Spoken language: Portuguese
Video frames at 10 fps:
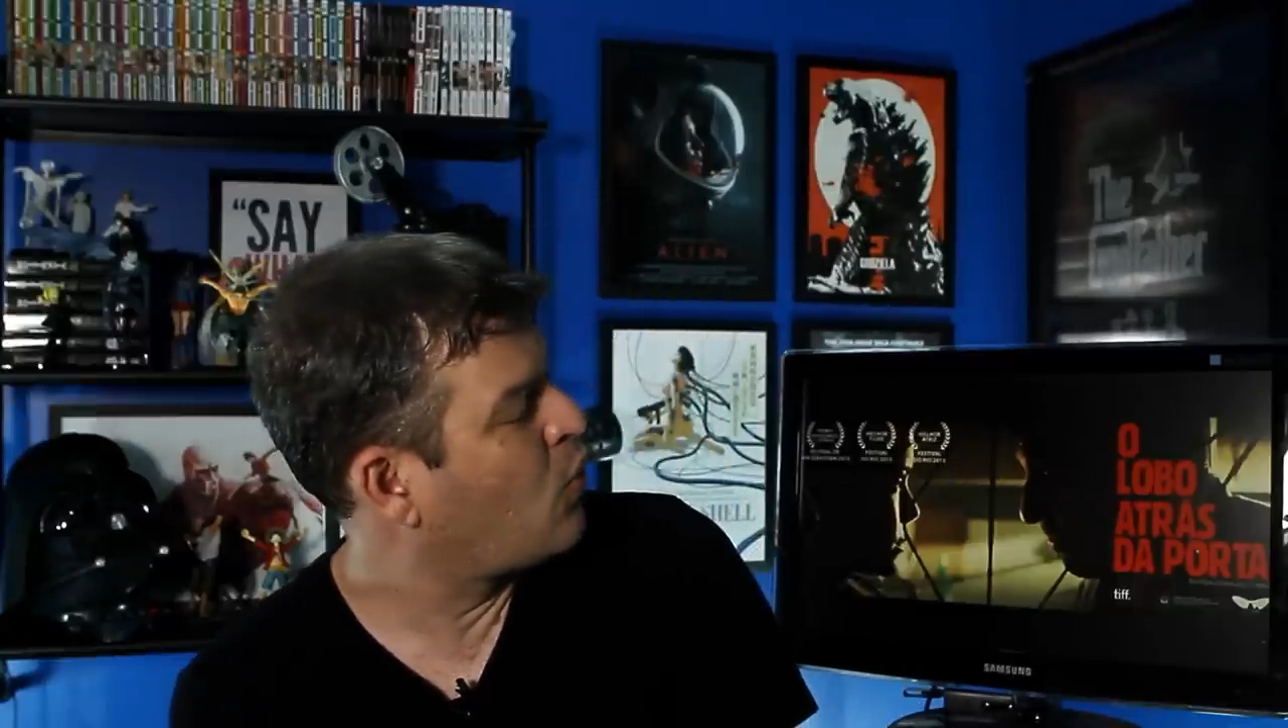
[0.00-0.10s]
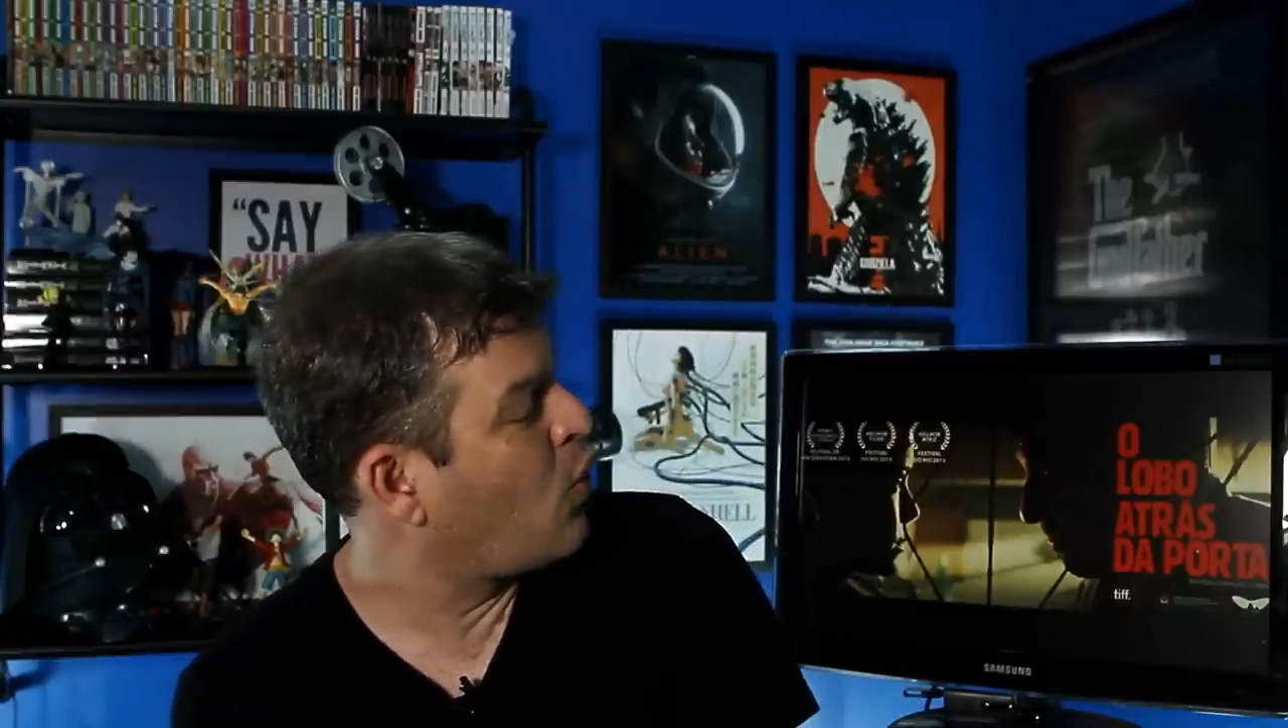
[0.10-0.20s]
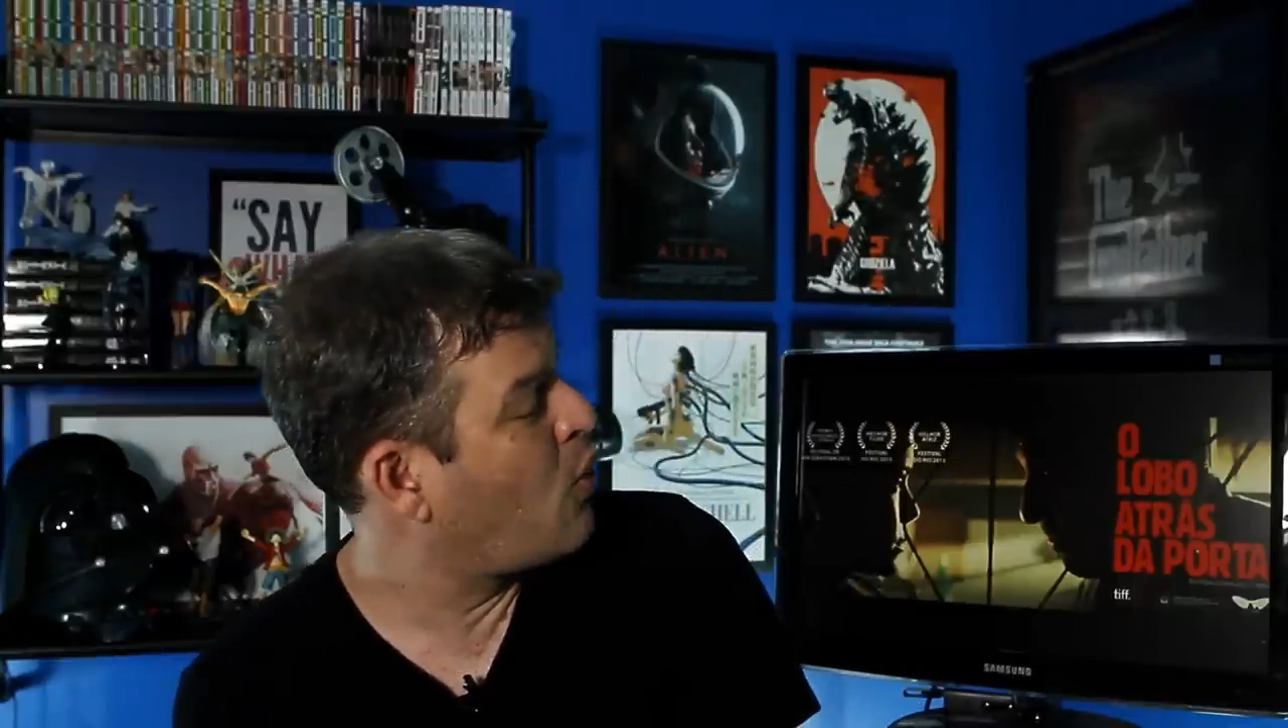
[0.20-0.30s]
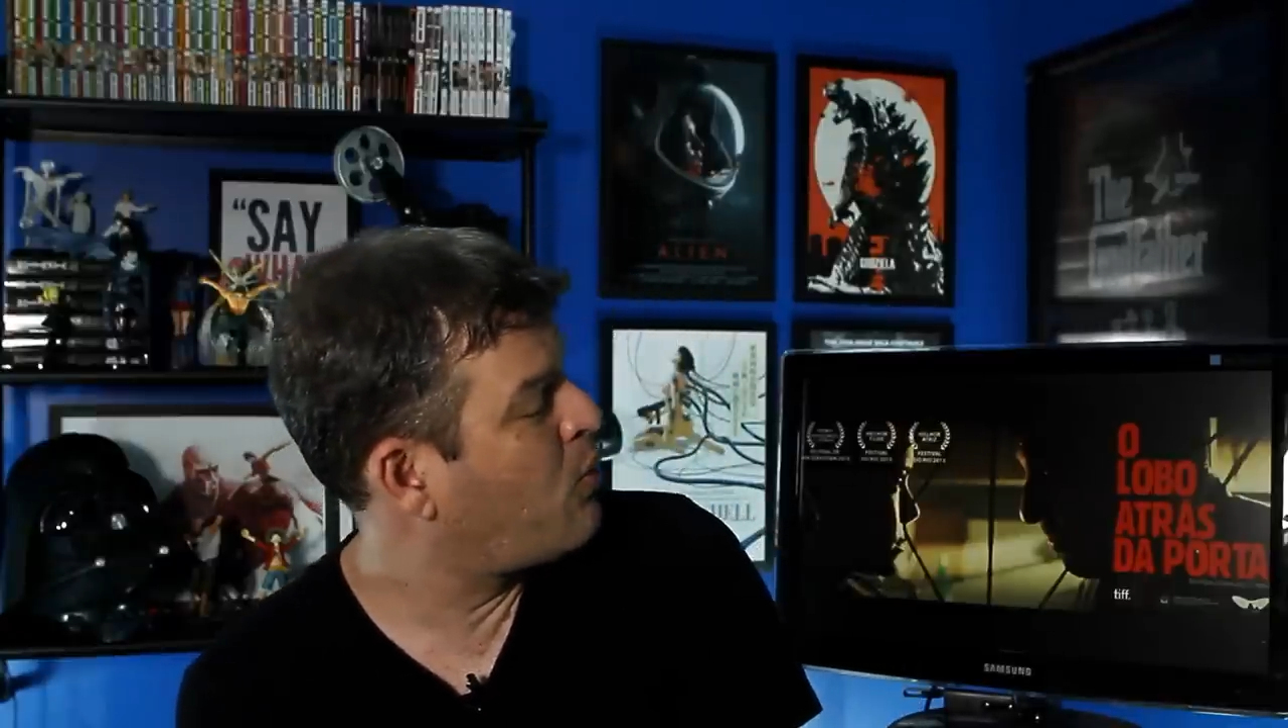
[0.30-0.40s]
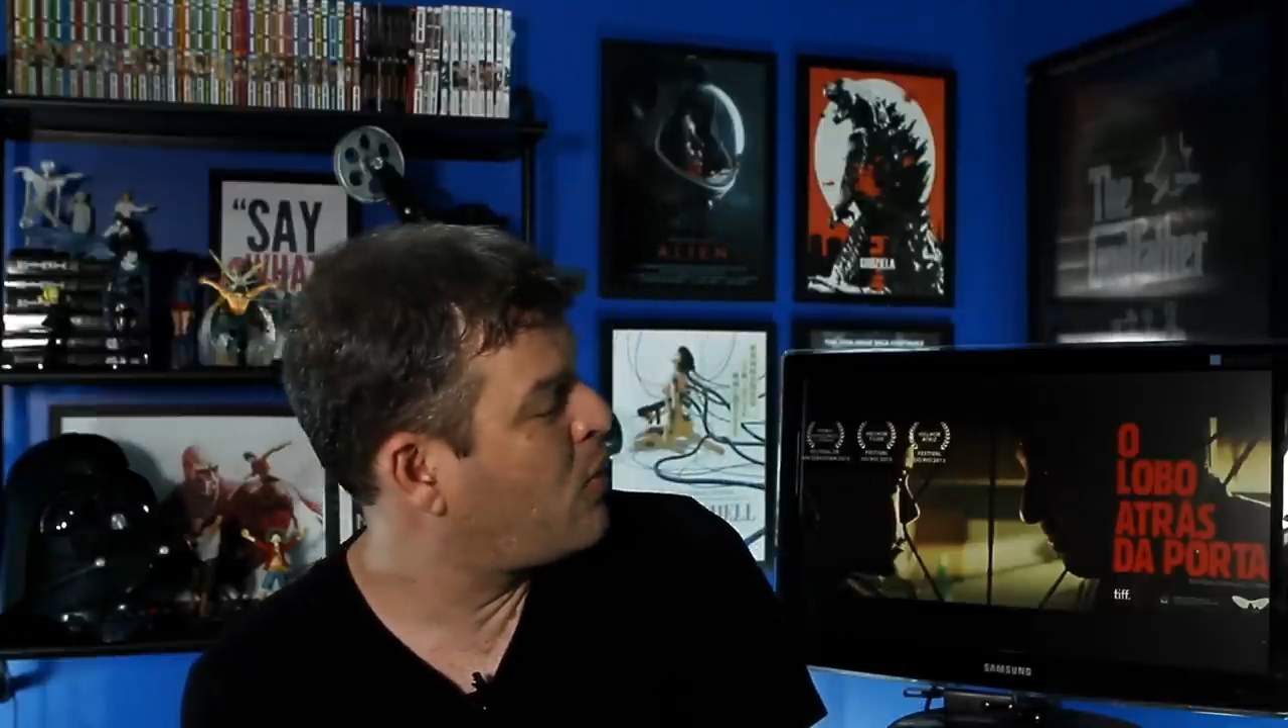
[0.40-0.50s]

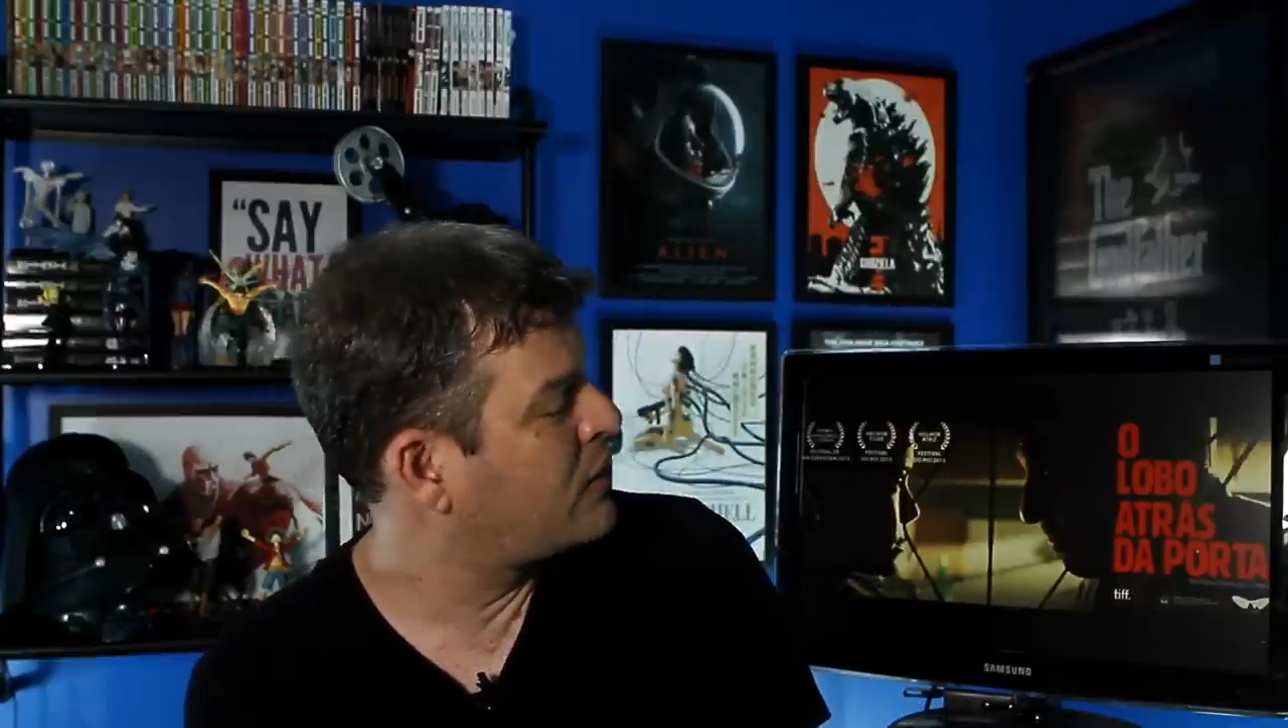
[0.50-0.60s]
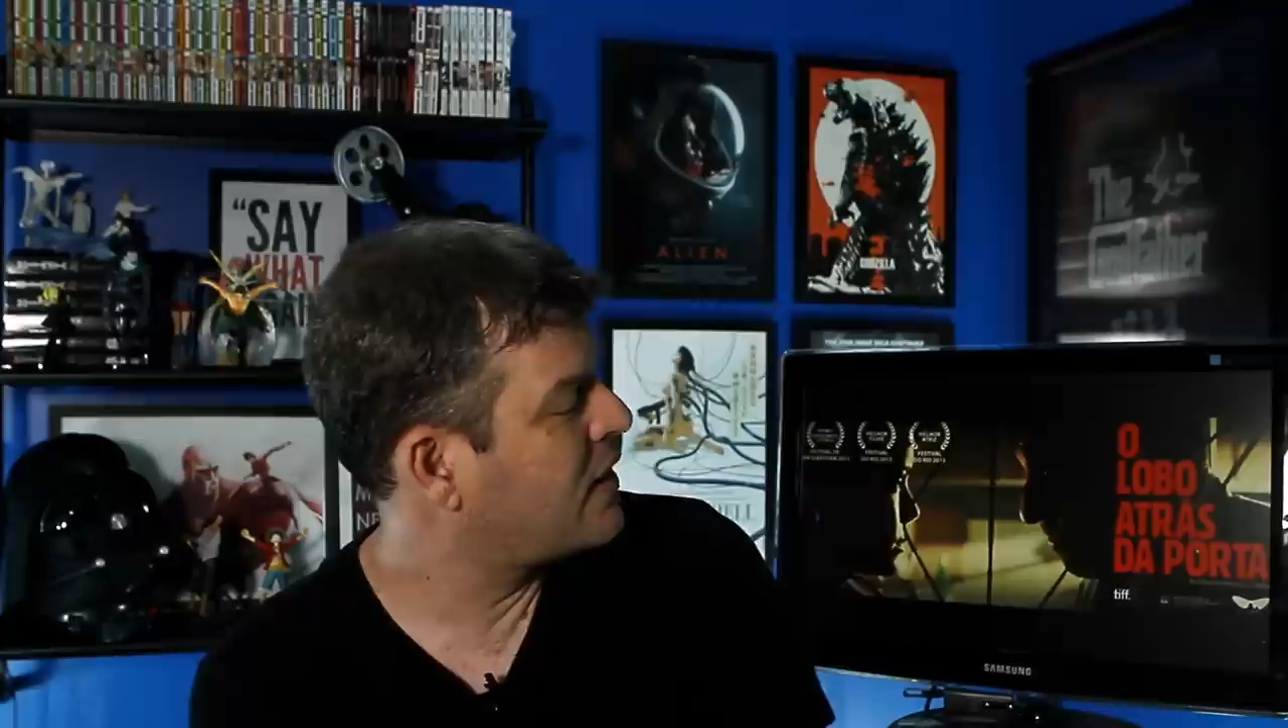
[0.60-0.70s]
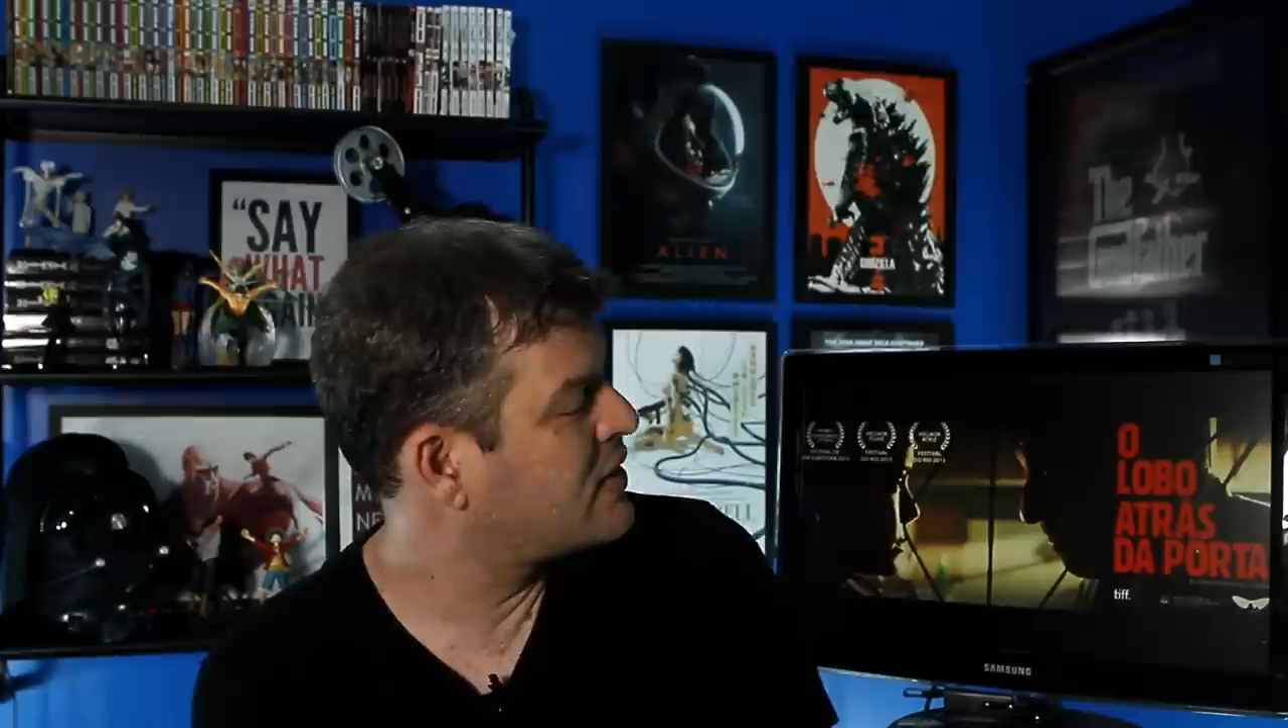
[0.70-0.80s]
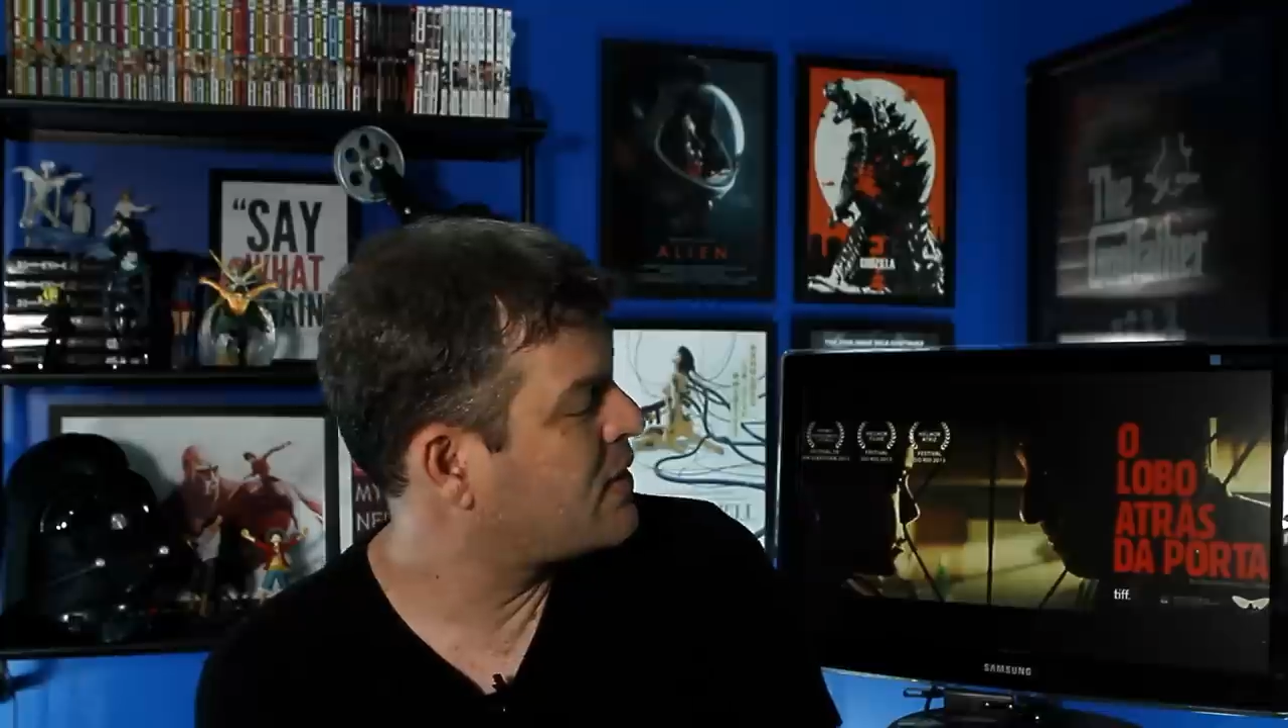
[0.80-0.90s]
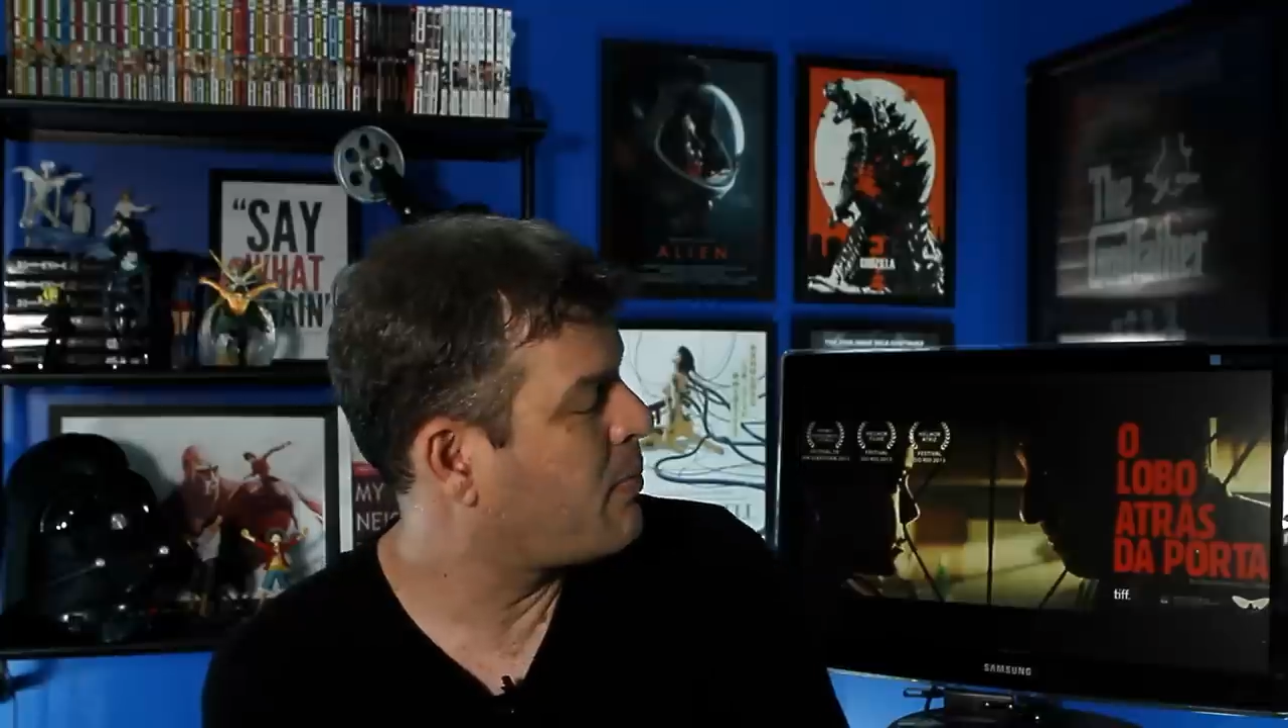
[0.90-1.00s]
Lobo
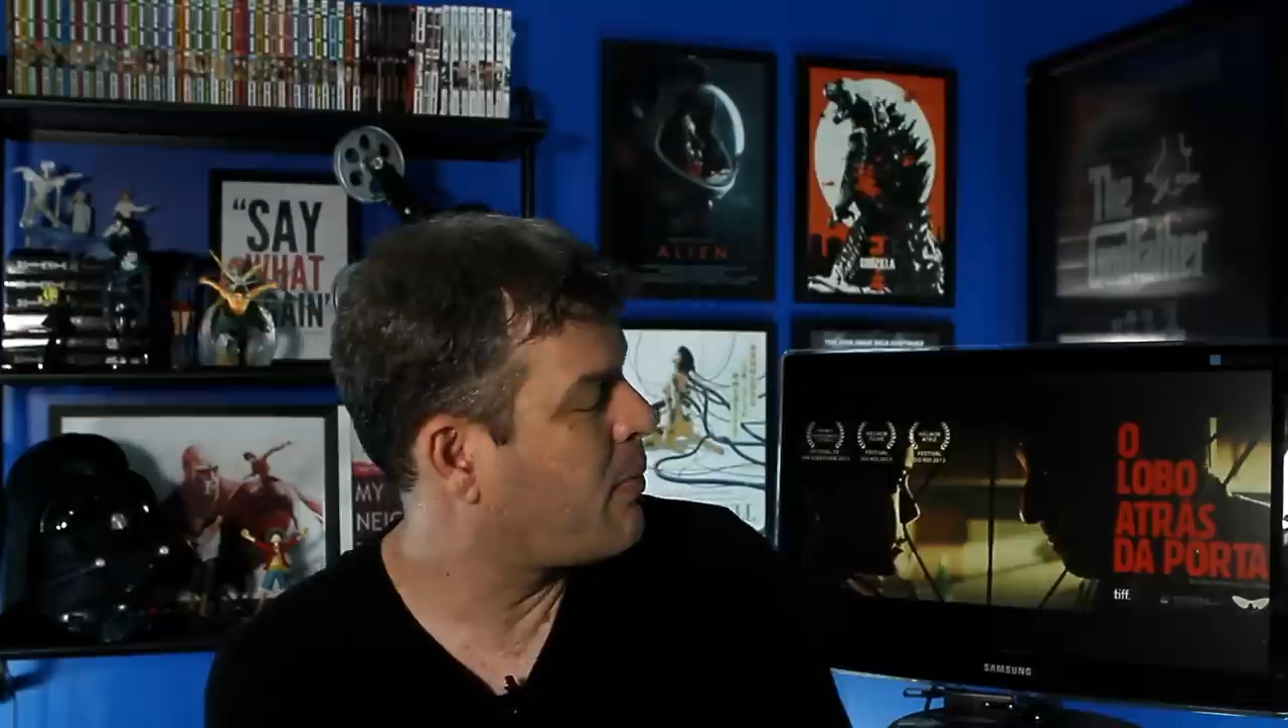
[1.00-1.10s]
Atrás da